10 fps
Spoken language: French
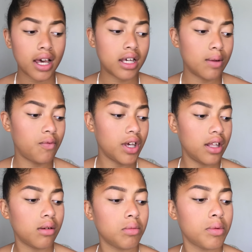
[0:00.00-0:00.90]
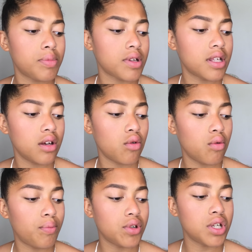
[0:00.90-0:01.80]
et qui me fait énormément penser
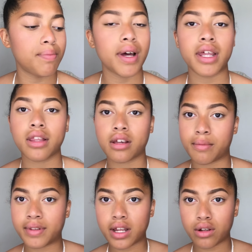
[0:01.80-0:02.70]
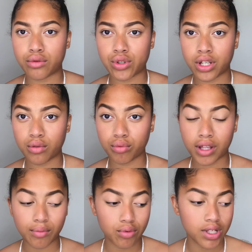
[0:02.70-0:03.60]
aux petites palettes comme ça là de chez
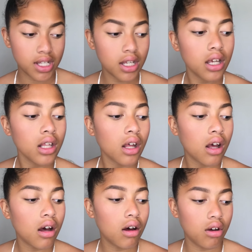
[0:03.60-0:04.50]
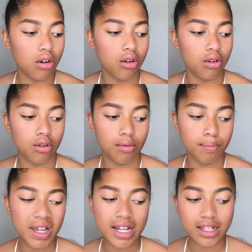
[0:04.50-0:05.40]
Huda Beauty. Euh,
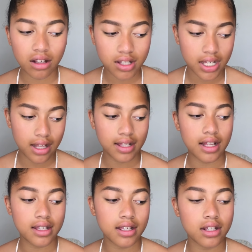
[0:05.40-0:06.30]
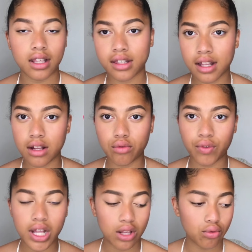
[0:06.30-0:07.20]
mais les anciennes, celle-ci je sais que c'est les
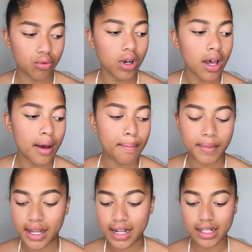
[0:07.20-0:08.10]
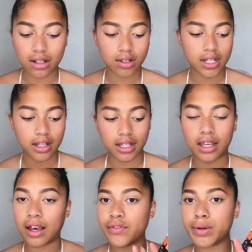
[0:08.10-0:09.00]
nouvelles et tout, mais les anciennes
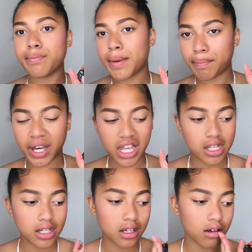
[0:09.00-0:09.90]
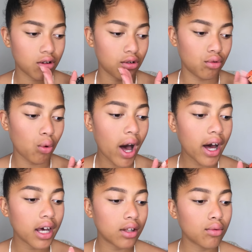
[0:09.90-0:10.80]
qui avaient le même packaging euh,
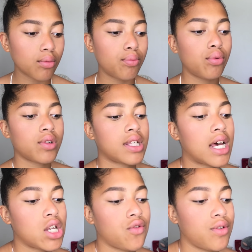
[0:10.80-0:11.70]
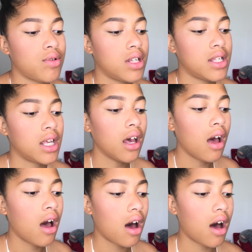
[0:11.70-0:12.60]
noir. Et donc pour ça, je vais utiliser
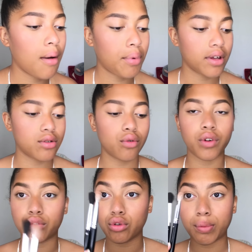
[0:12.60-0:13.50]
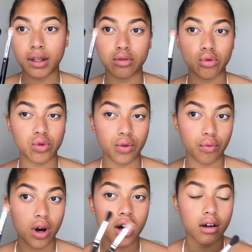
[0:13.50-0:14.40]
un pinceau, enfin deux pinceaux, je vais
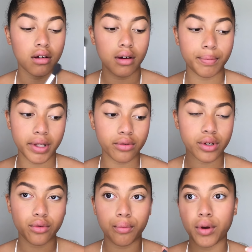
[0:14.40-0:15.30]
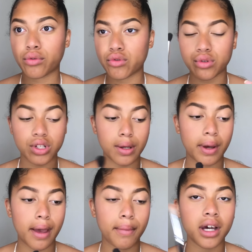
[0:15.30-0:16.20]
voir. pinceau estompeur toujours de chez
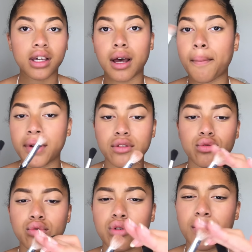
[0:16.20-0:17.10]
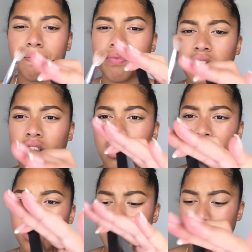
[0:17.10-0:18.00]
Primark et un pinceau
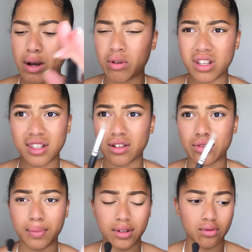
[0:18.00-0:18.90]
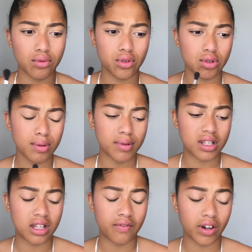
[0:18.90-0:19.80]
je sais pas à quoi il sert ce pinceau franchement
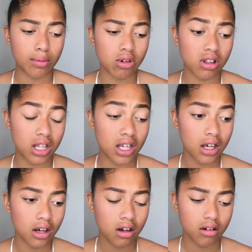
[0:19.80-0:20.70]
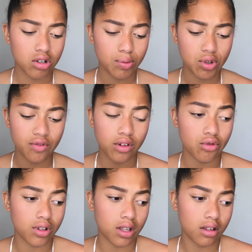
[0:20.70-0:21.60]
parce qu'il est vraiment laid. Euh, je pense que je vais le
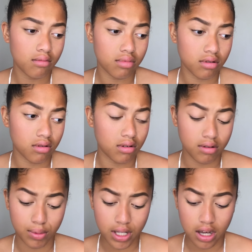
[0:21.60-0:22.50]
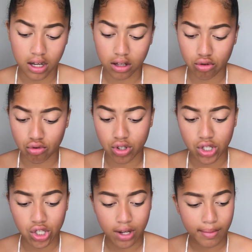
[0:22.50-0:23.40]
jeter parce qu'il me sert à rien, je
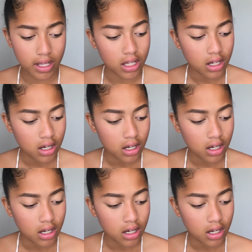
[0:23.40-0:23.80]
l'utilise jamais.